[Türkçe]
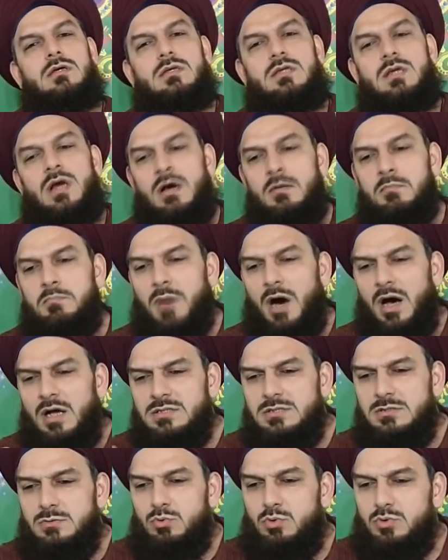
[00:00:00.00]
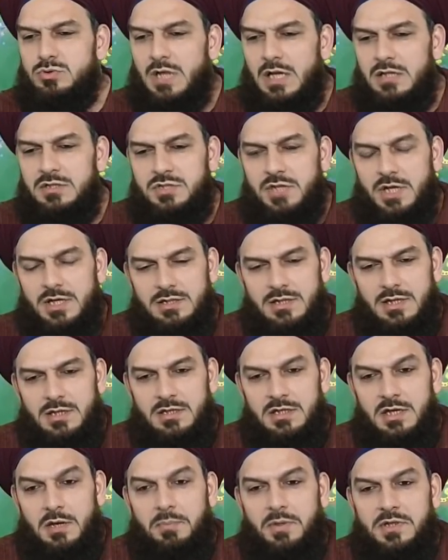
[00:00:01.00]
Ya bazı güzel
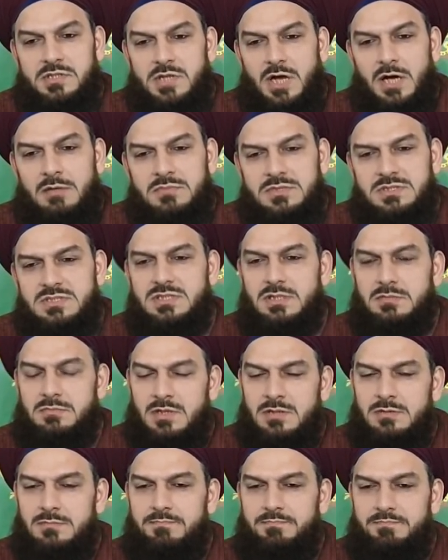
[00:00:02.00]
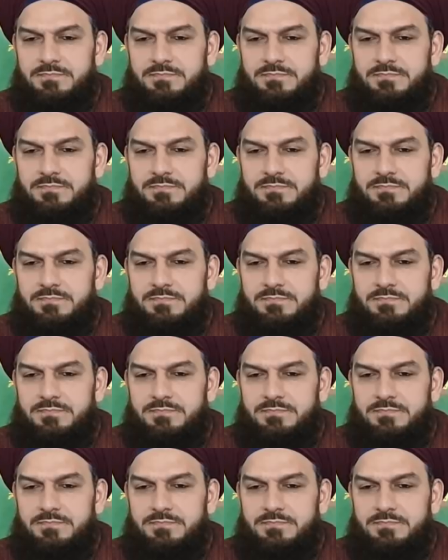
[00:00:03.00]
şeyleri yapacağımız zaman